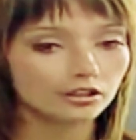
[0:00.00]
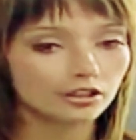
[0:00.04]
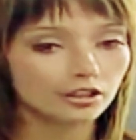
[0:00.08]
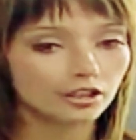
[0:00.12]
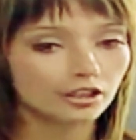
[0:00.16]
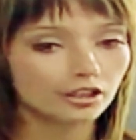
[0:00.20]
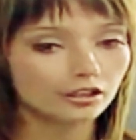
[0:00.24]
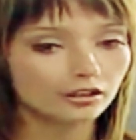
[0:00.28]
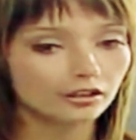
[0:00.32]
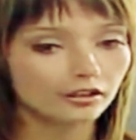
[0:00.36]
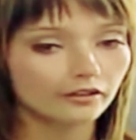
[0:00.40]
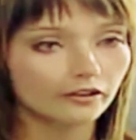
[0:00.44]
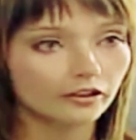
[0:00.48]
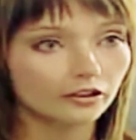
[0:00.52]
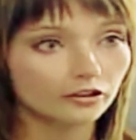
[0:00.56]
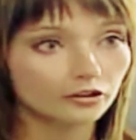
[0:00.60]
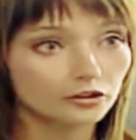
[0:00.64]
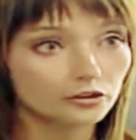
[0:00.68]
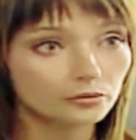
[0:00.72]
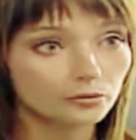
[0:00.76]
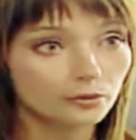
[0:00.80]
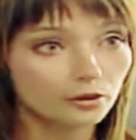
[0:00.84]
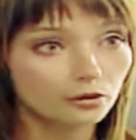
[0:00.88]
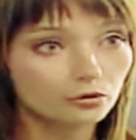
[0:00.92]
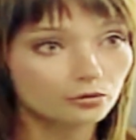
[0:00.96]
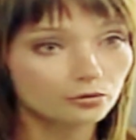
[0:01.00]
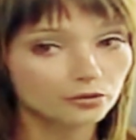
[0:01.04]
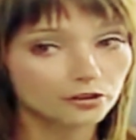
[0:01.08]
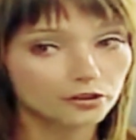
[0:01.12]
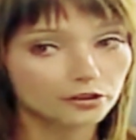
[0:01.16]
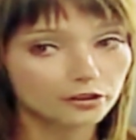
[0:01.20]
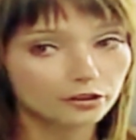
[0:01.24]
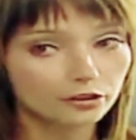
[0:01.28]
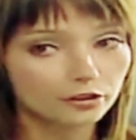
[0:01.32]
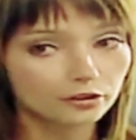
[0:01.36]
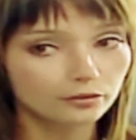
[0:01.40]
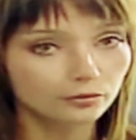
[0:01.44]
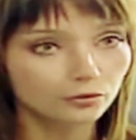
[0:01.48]
Я, наверное, не смогу, у
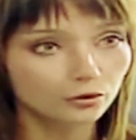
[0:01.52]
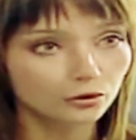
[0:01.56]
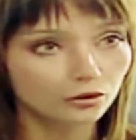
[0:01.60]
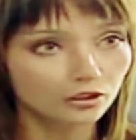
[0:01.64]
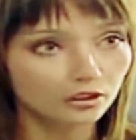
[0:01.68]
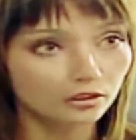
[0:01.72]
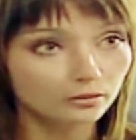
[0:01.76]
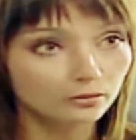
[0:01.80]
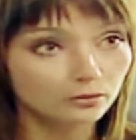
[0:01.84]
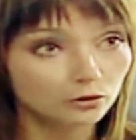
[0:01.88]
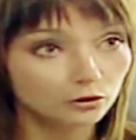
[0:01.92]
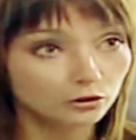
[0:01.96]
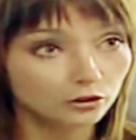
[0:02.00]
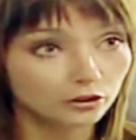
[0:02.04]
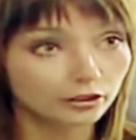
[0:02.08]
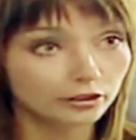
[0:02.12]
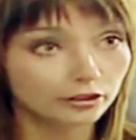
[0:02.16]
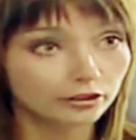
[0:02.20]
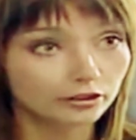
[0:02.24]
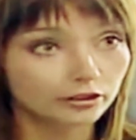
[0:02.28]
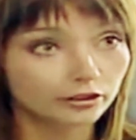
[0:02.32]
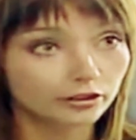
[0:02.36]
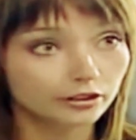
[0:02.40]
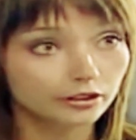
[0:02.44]
меня слишком много работы.